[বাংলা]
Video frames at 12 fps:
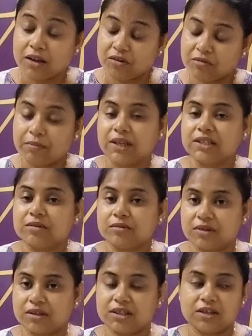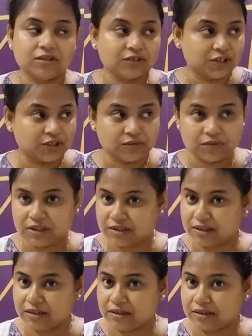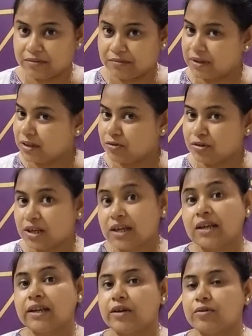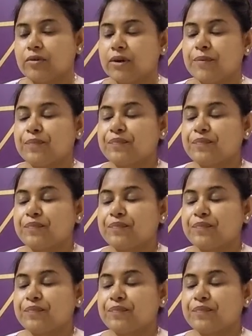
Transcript: খুব বাজে অবস্থা ছিল তো সেই জন্য আজকে এগুলোকে ক্লিয়ার করলাম